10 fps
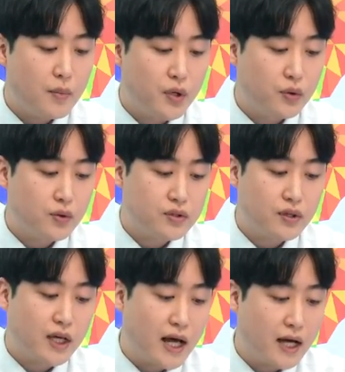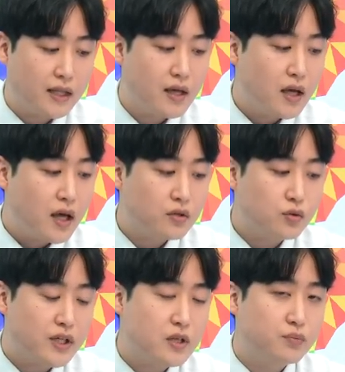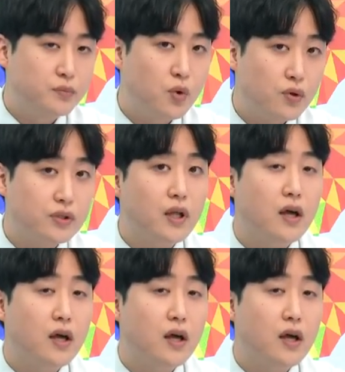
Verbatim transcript: 변동성이 강한 한국 화장품 혹은